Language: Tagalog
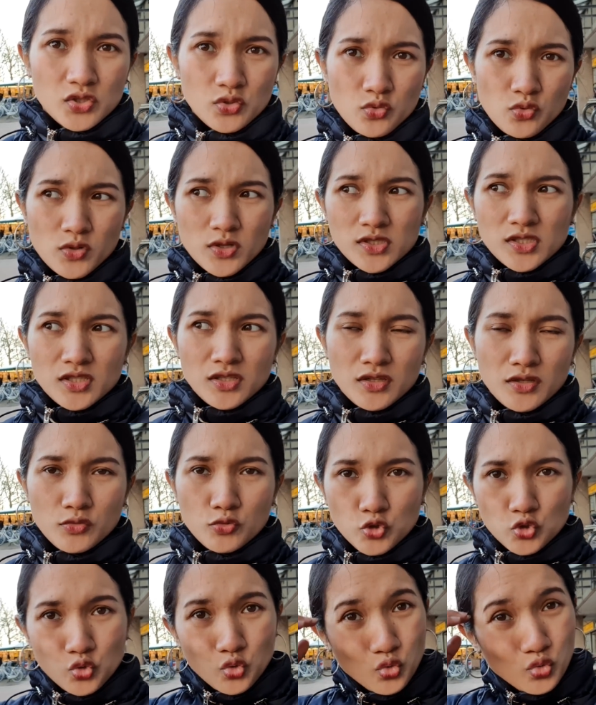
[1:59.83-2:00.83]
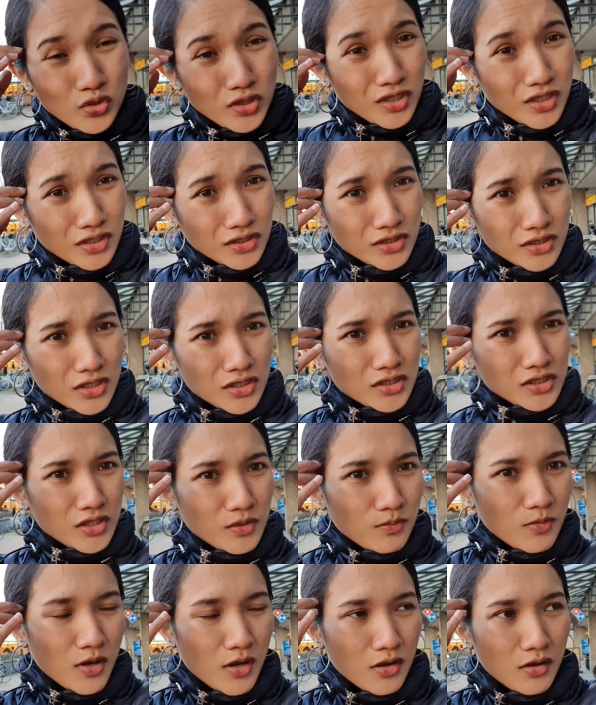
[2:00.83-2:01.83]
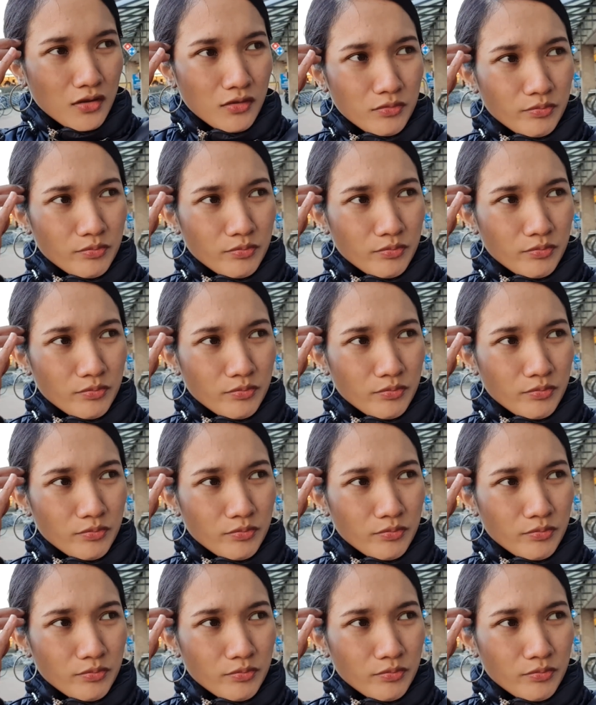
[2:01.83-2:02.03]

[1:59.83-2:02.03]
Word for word: no kasi gusto ko na nandyan siya ba.